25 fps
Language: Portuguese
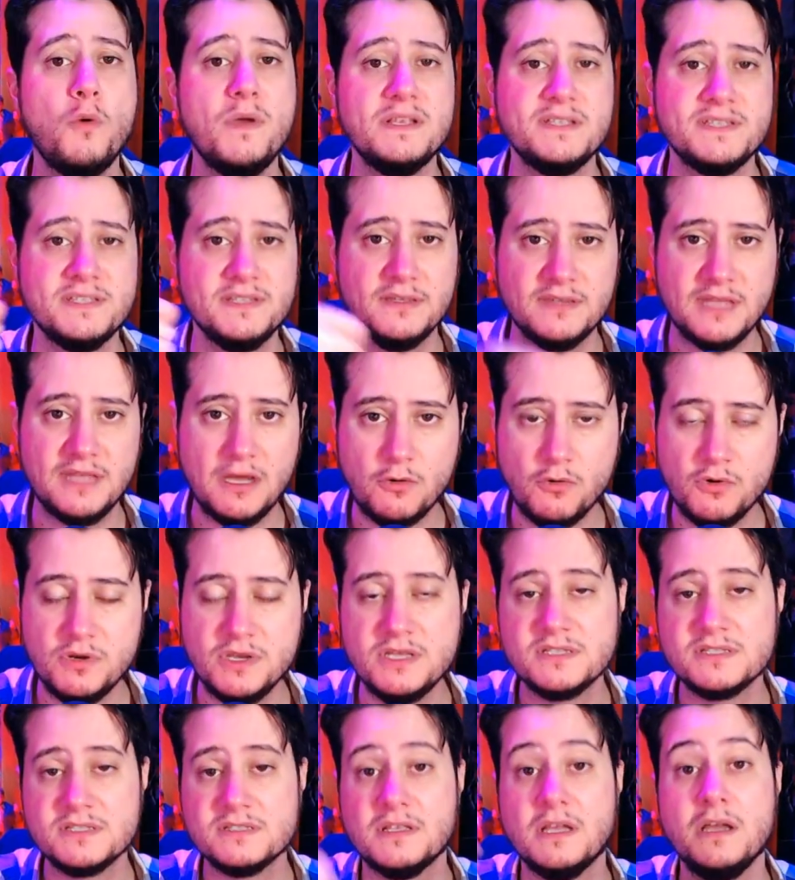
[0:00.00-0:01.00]
esse
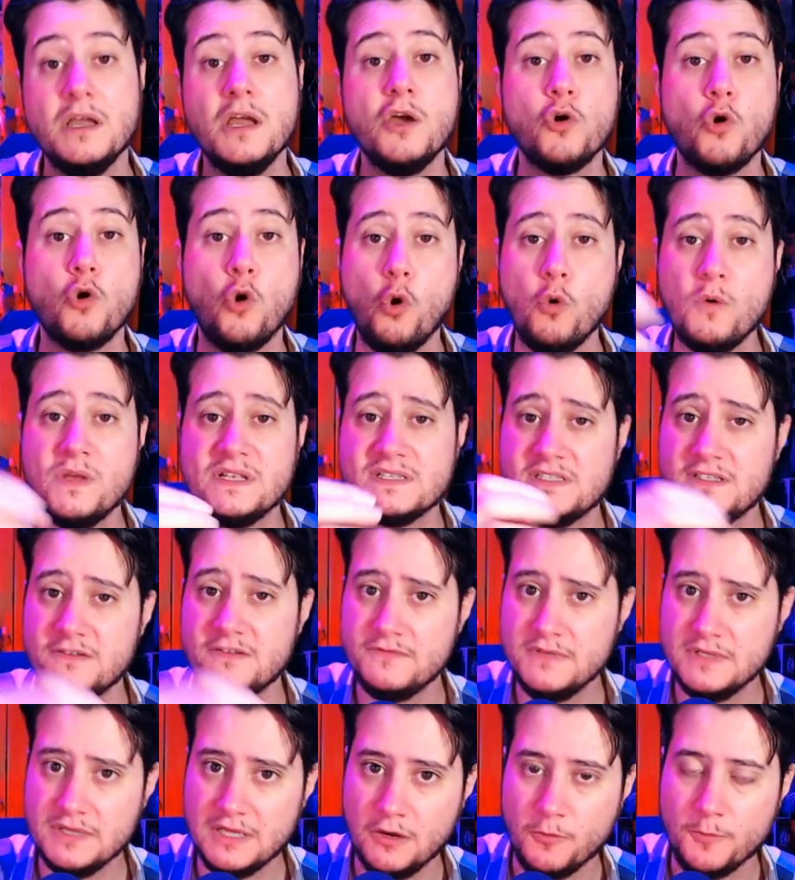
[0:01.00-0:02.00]
antagonista, com esse
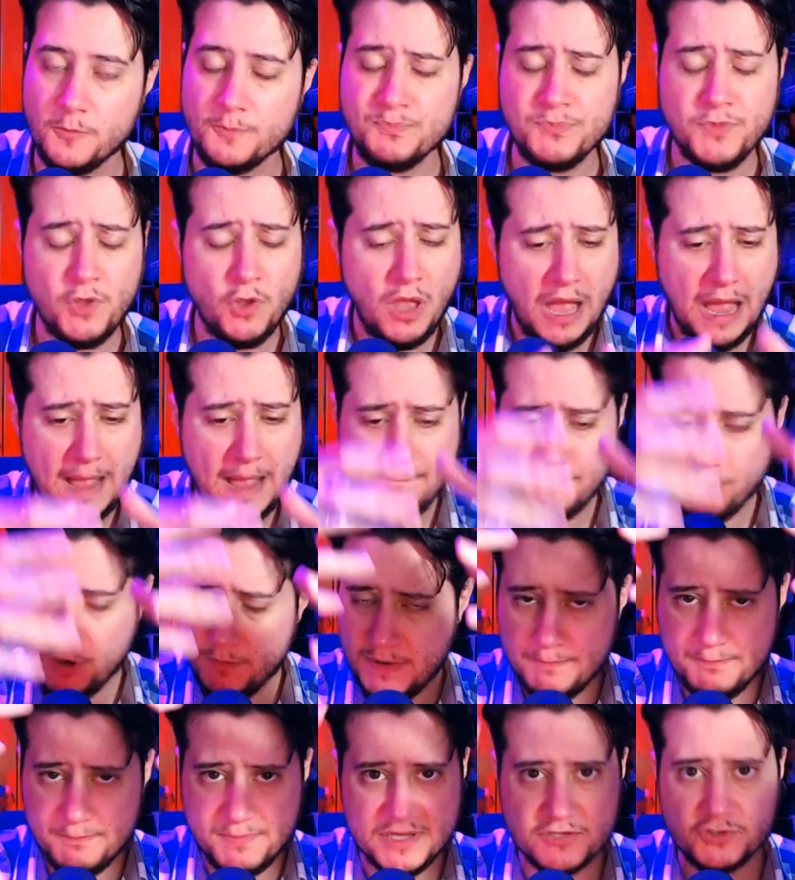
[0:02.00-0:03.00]
vilão. A
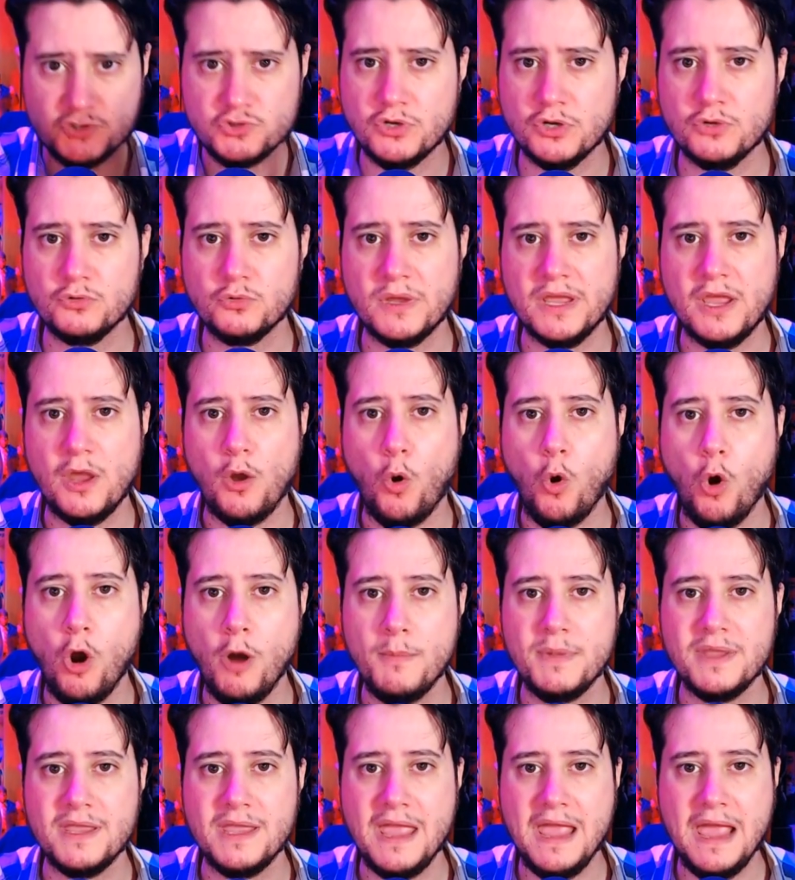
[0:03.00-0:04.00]
própria persona do Rei
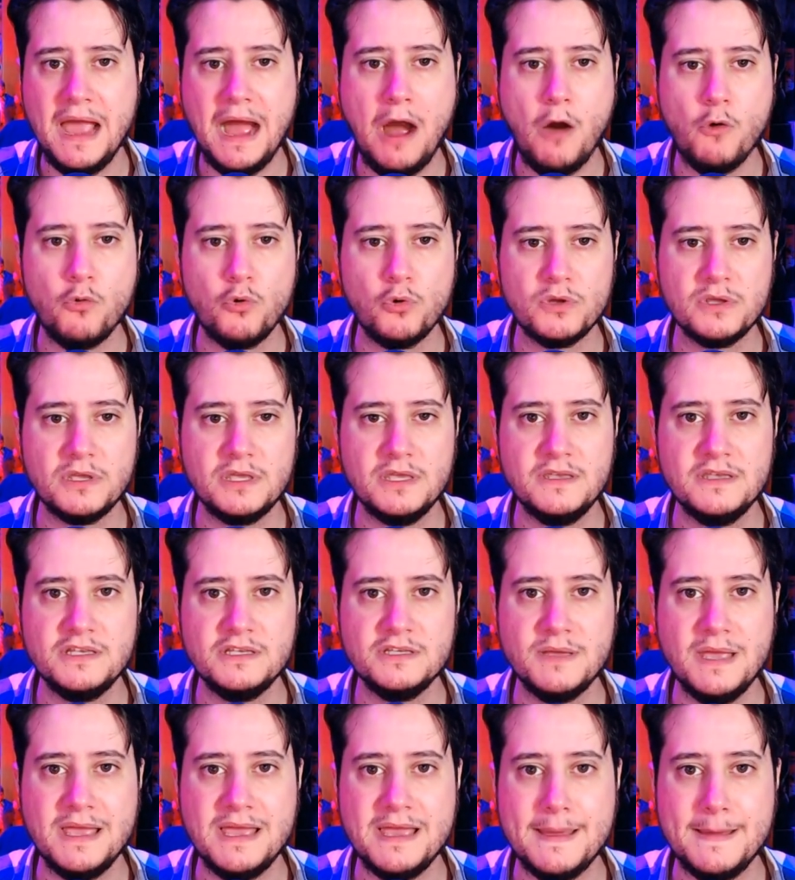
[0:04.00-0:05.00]
Robin é algo
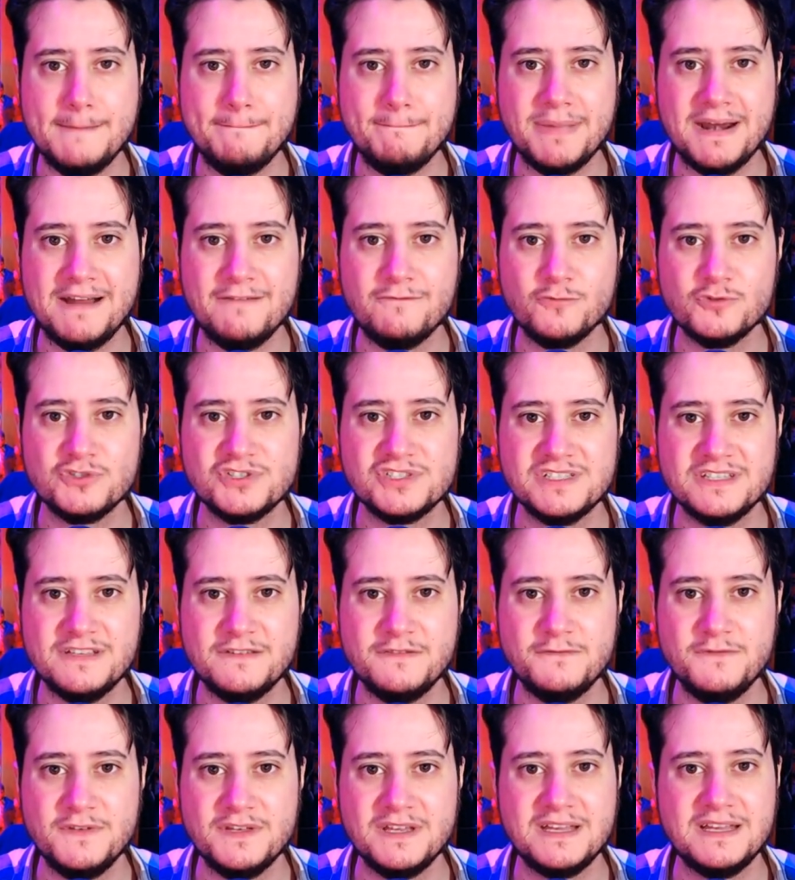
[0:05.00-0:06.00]
que é para você
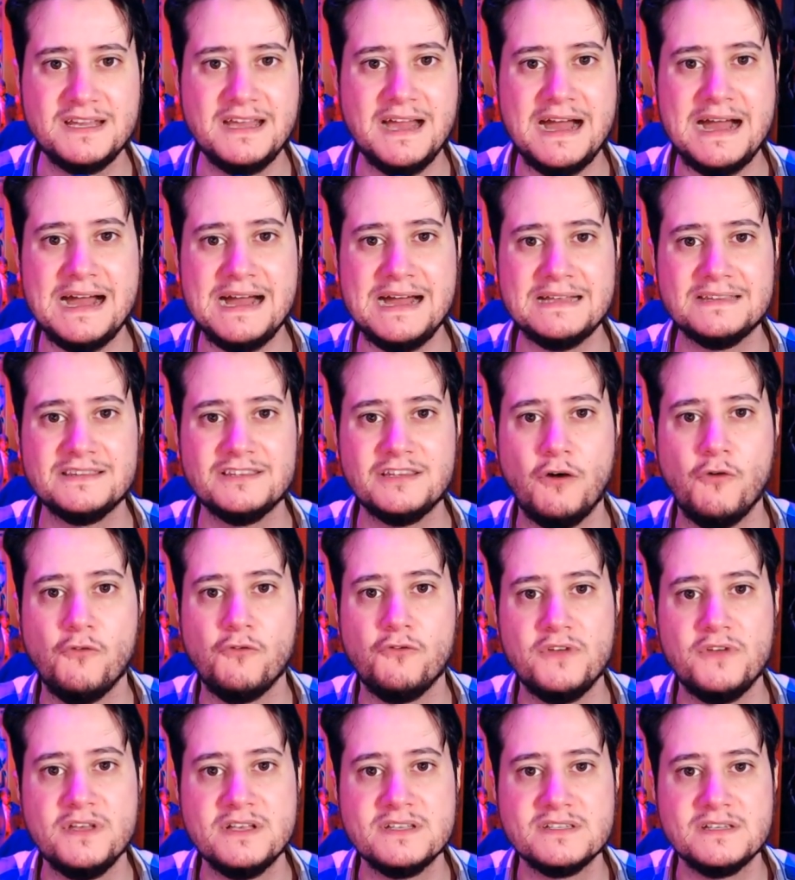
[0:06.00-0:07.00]
ficar
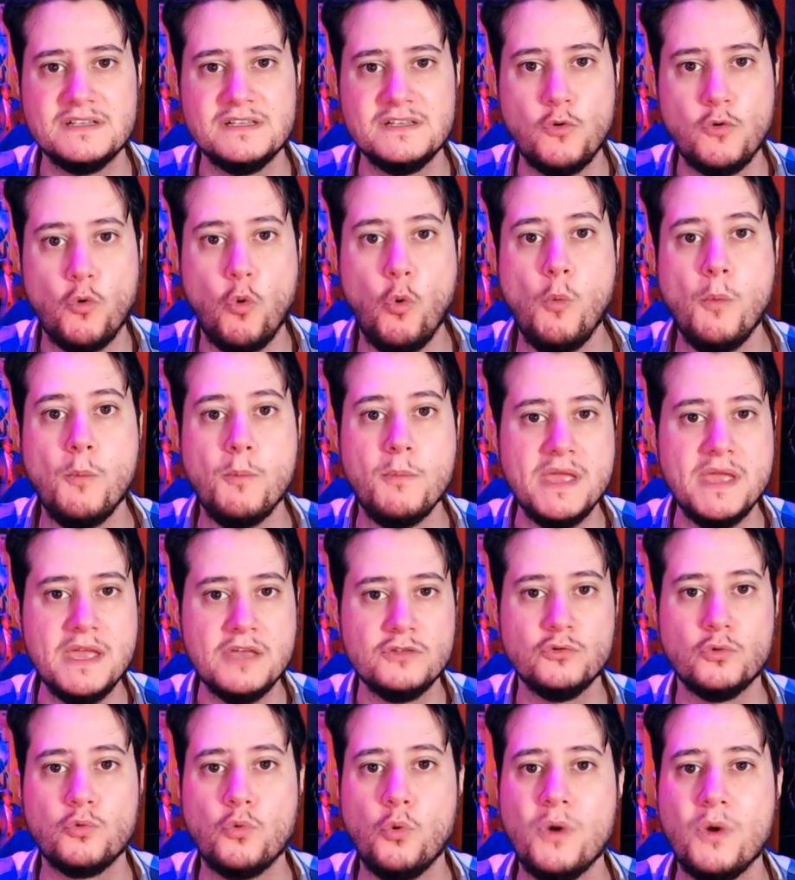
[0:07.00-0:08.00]
talvez ali com
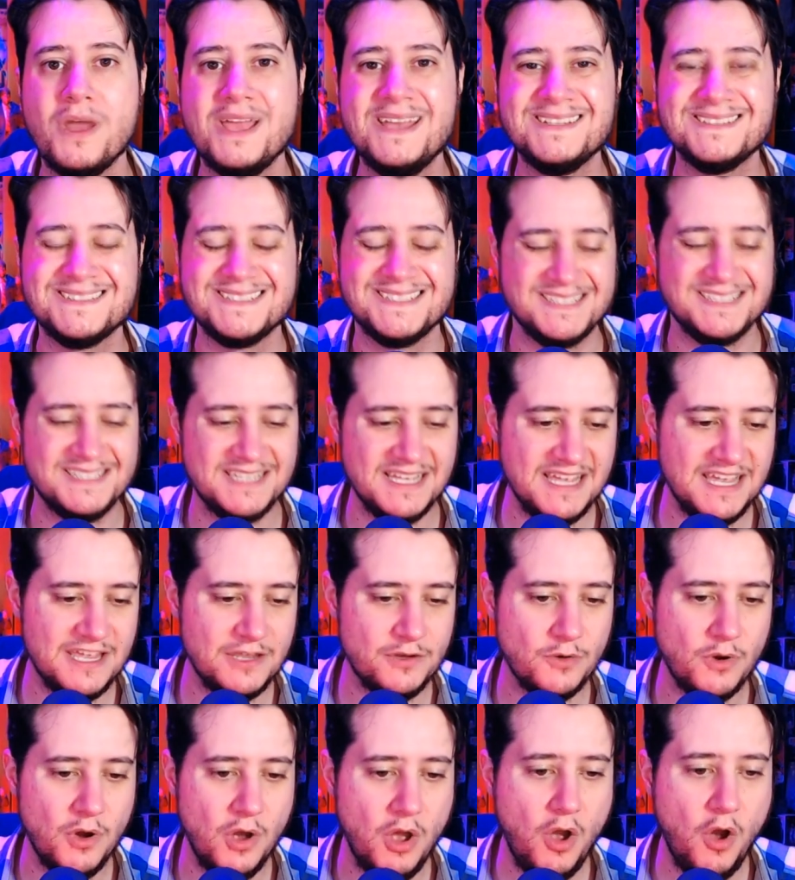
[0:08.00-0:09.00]
medo, com
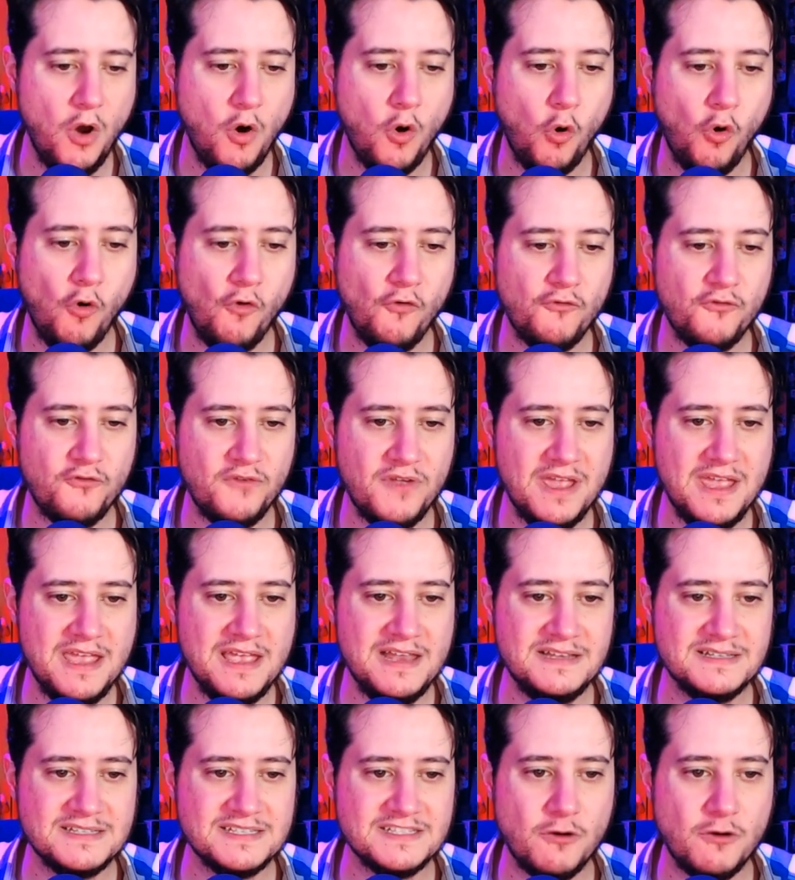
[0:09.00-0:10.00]
receio, ou ver
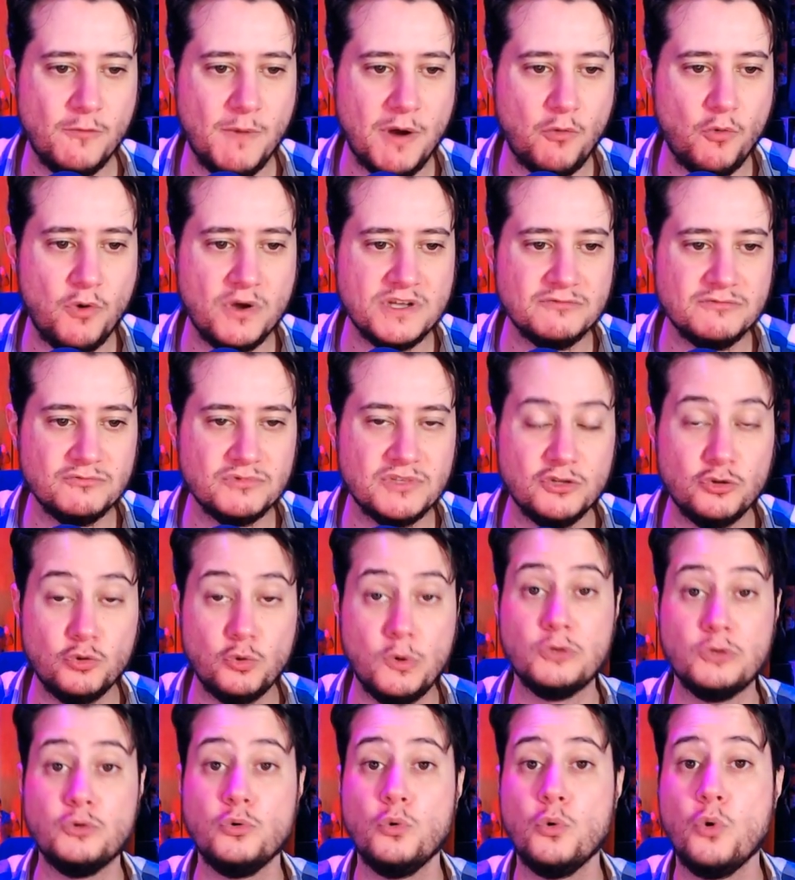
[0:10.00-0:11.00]
ele ser uma coisa um tanto quanto